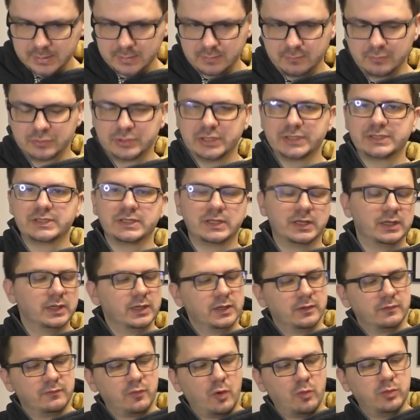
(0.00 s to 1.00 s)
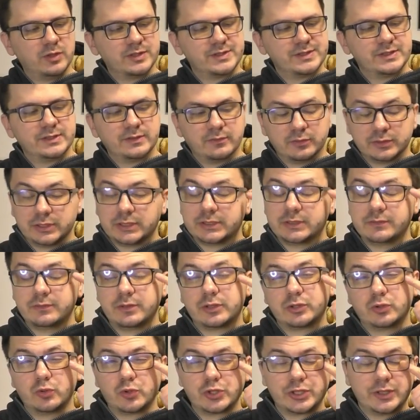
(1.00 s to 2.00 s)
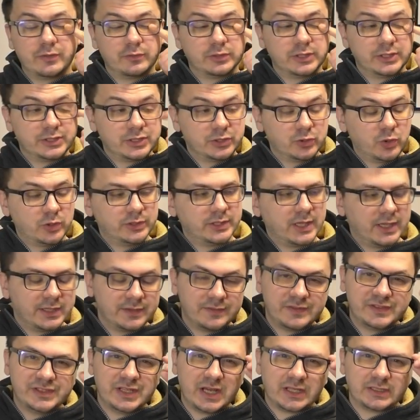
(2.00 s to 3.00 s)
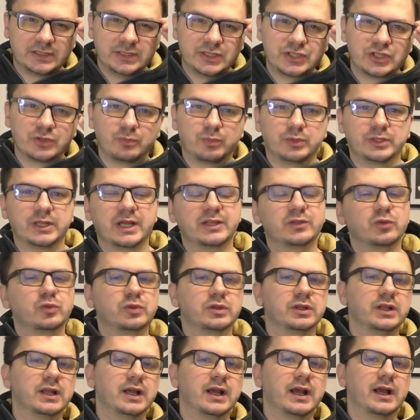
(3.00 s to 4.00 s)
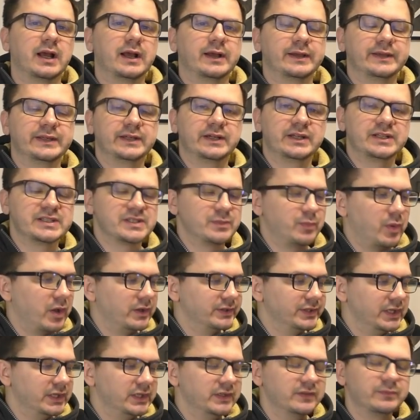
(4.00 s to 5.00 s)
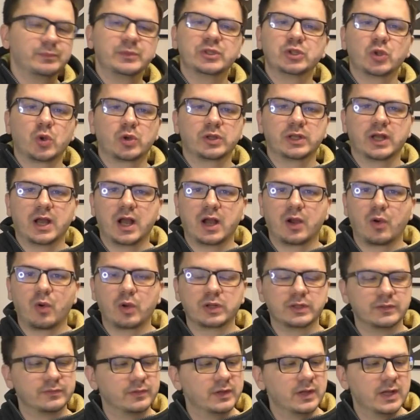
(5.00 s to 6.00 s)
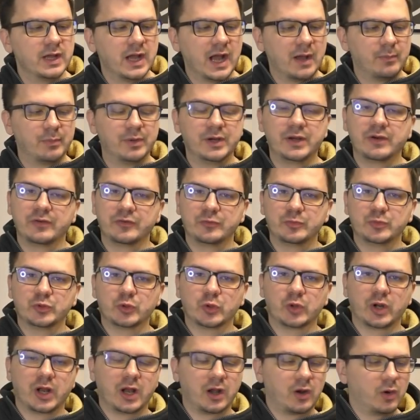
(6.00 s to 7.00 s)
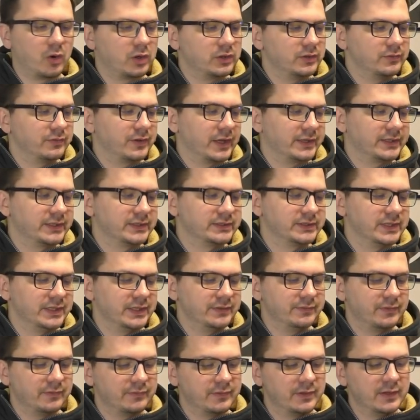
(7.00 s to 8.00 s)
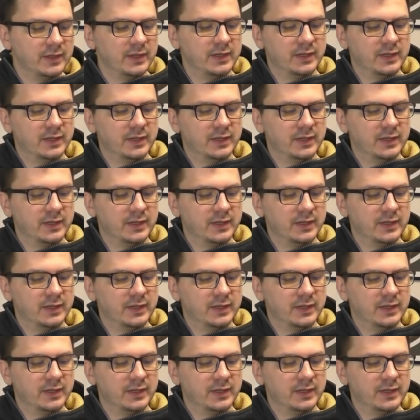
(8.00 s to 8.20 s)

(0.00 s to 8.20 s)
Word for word: Вот эти, в области вот этой вертушки, вот эти ноты, они все отлично подойдут для игры заполнения минорных аккордов, обыгрывания минорных аккордов, каких-то рифов.